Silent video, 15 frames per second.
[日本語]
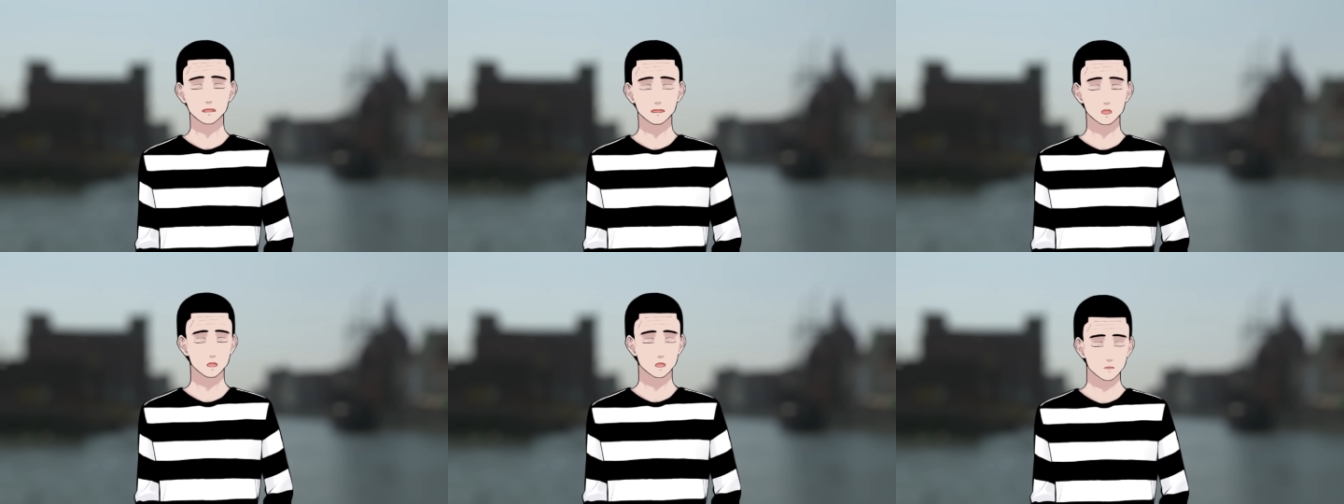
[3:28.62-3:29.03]

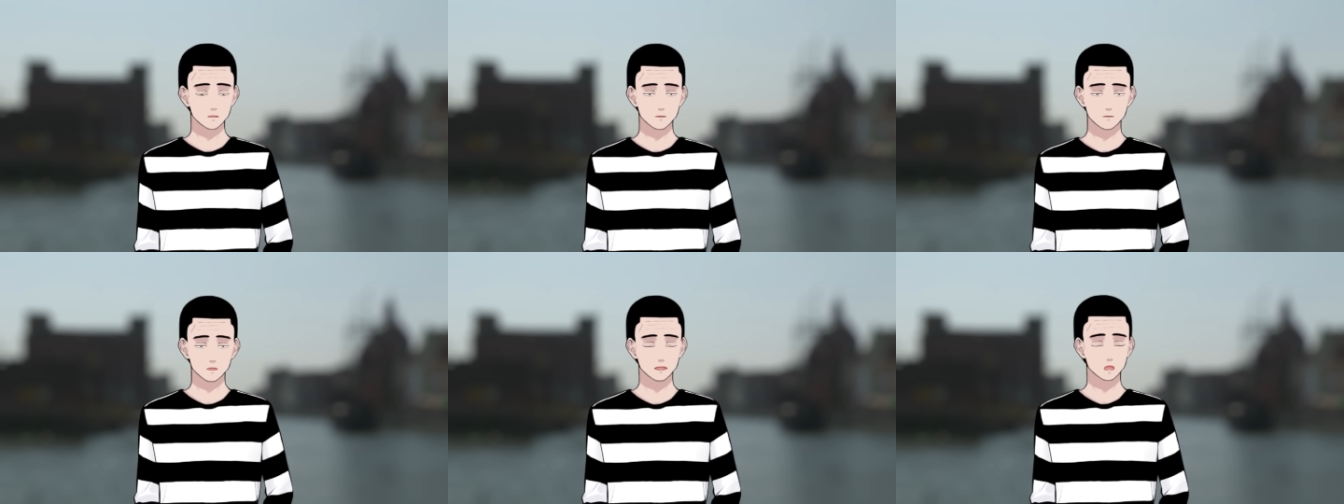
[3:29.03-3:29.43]

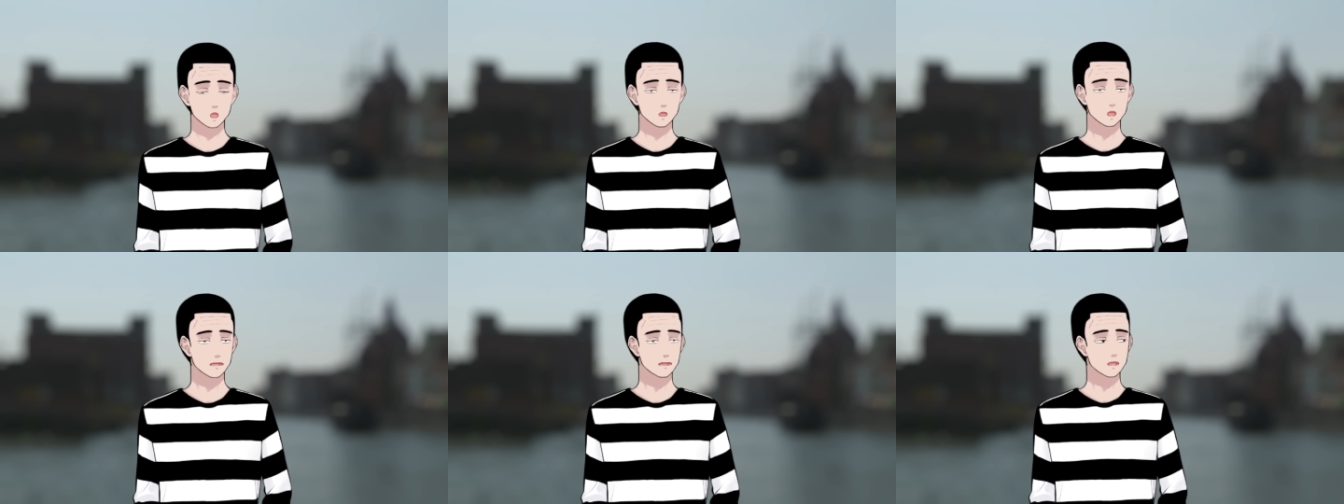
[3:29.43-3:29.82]

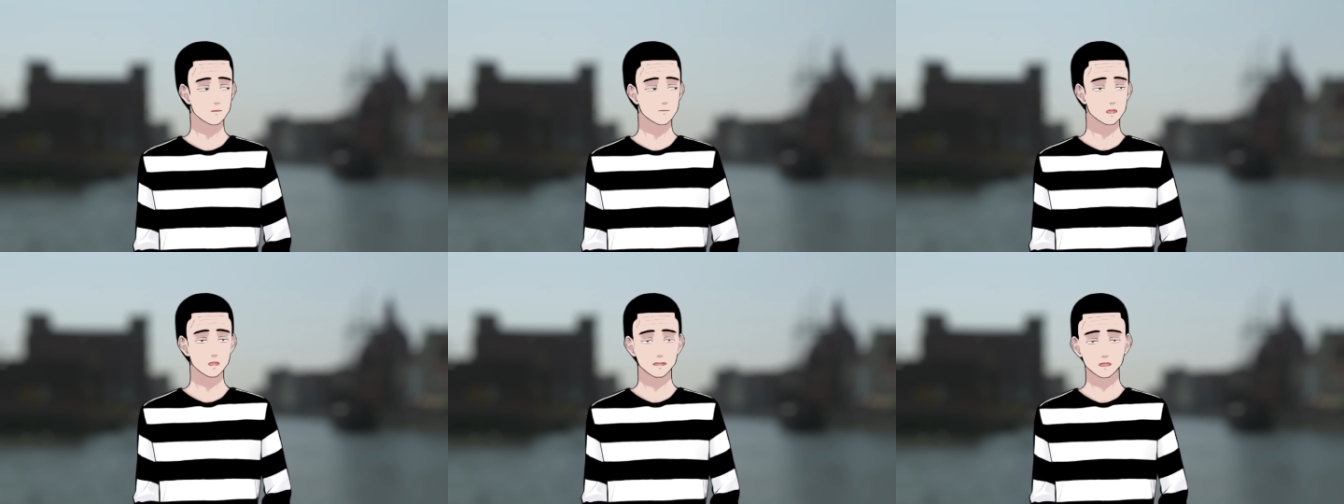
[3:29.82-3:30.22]
うんど
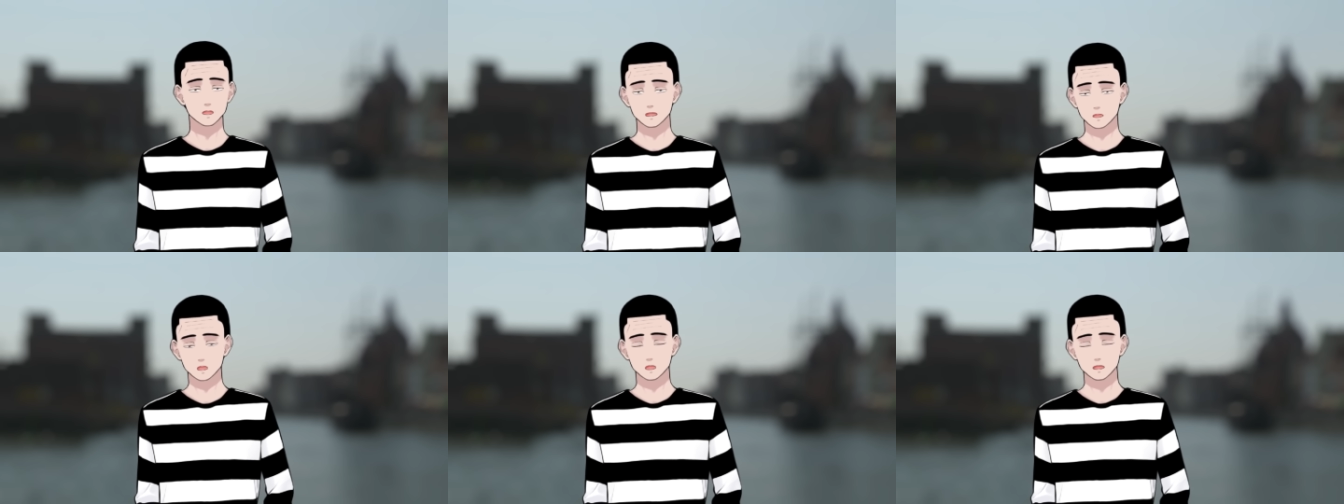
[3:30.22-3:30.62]
こまで
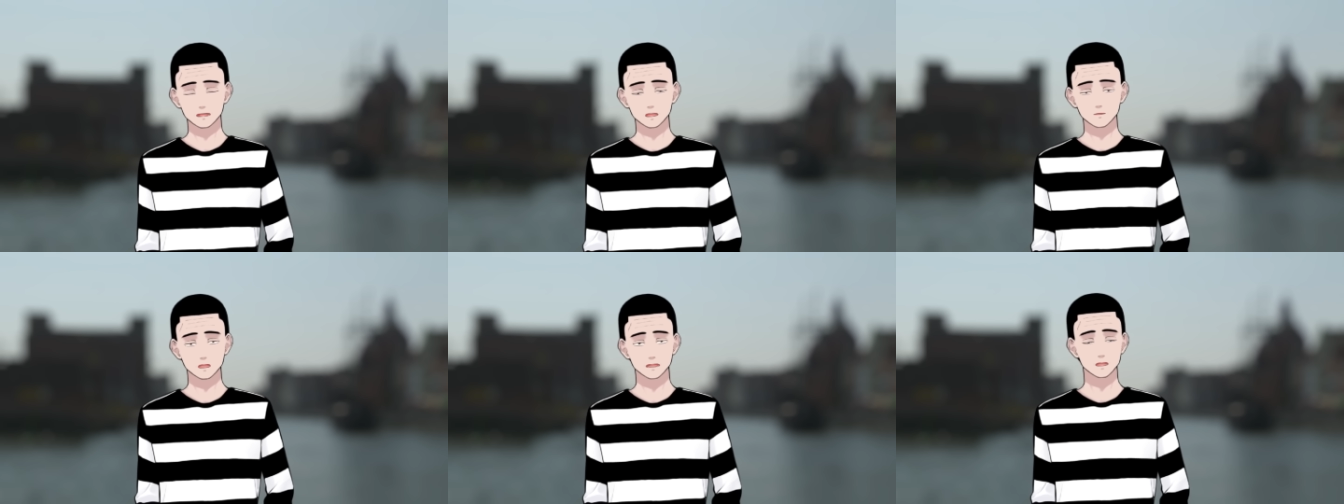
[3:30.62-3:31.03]
がど
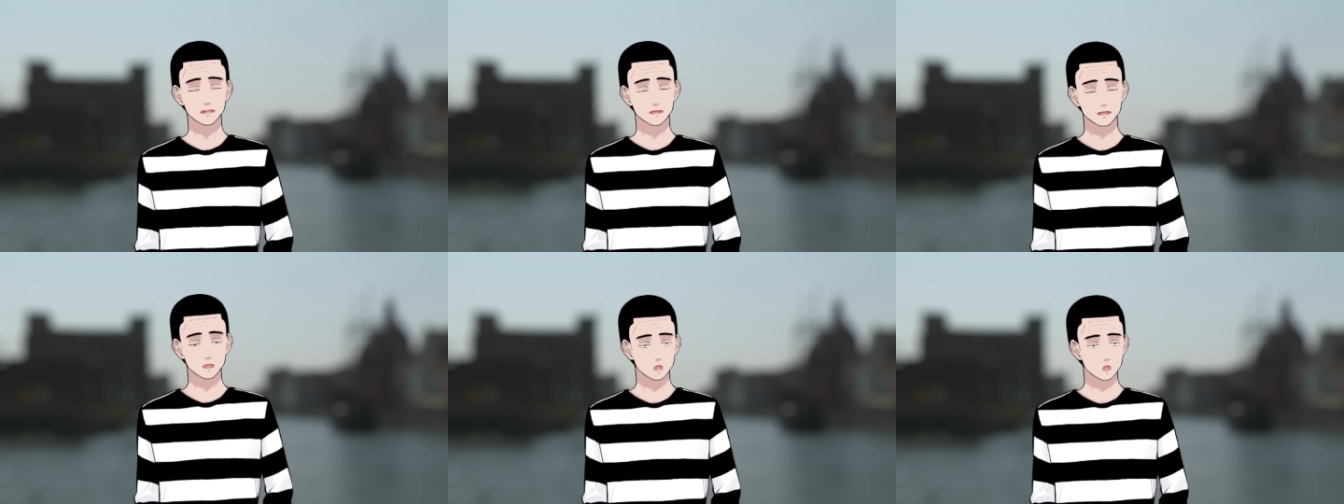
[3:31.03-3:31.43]
うと
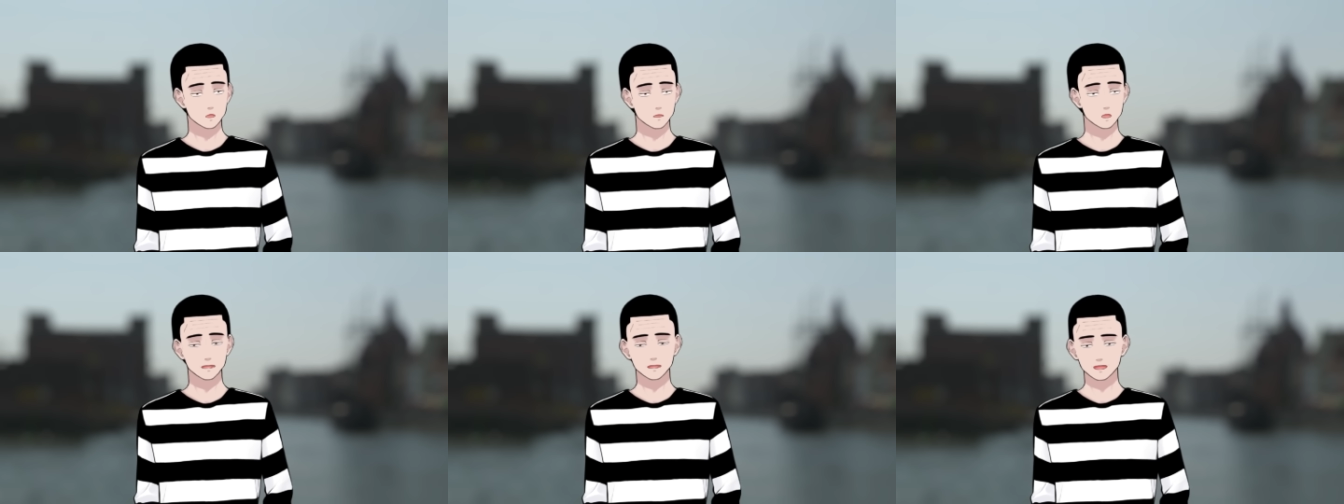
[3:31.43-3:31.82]
かって
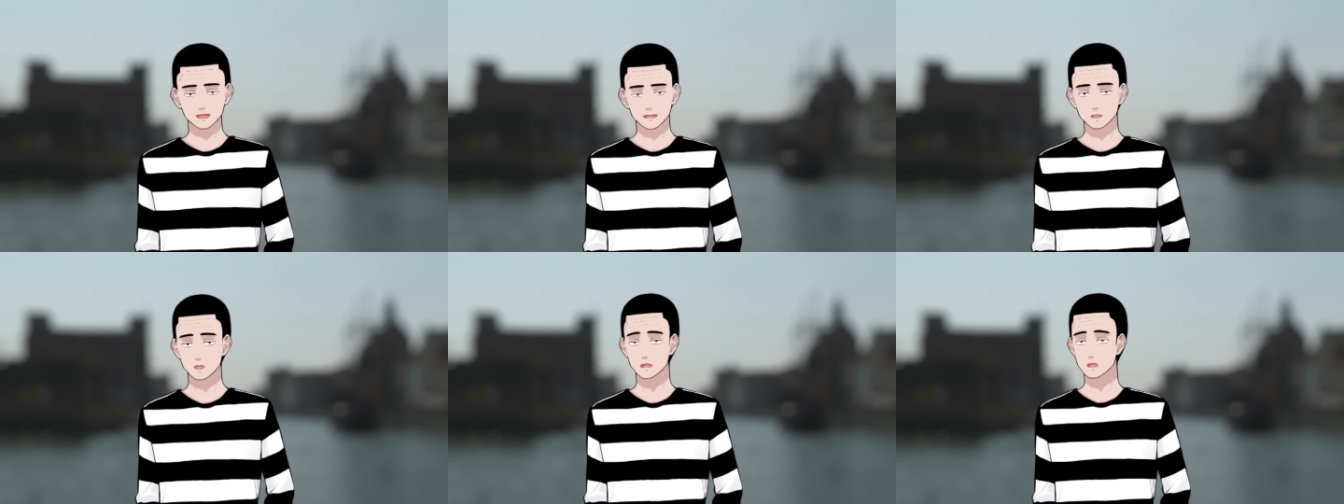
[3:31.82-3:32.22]
これを、う
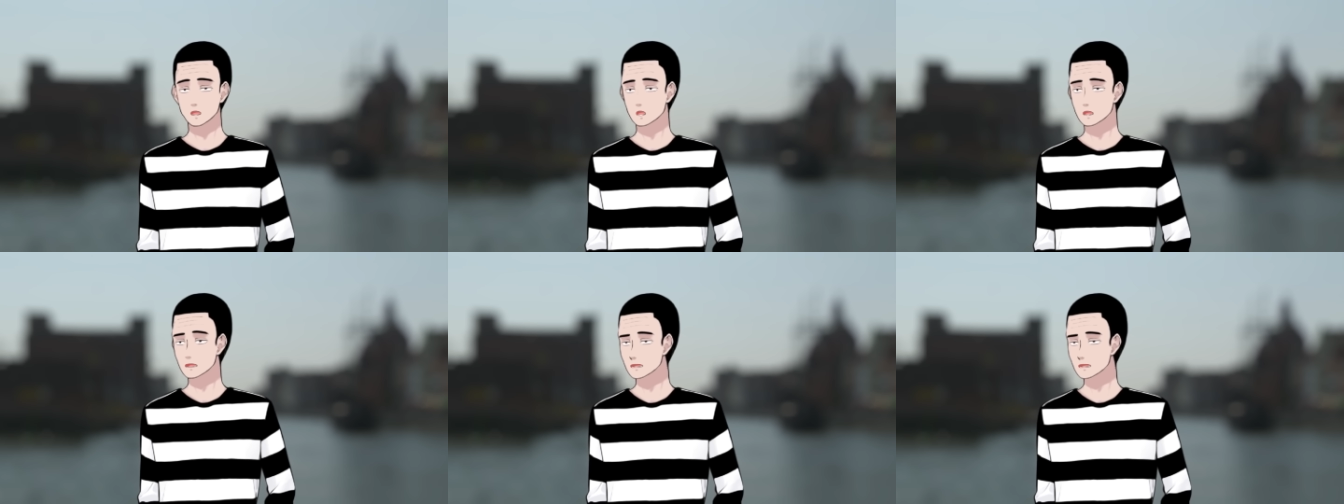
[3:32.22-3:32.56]
ん、1